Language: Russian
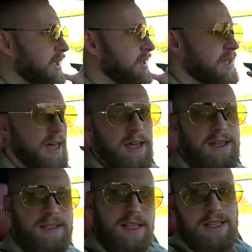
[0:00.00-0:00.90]
не
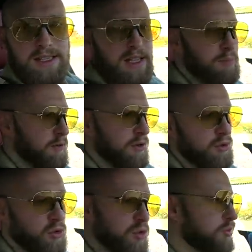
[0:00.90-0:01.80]
идите на
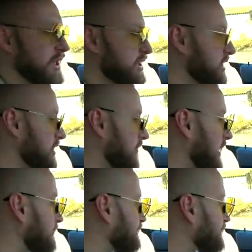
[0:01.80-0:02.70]
поводу у большинства.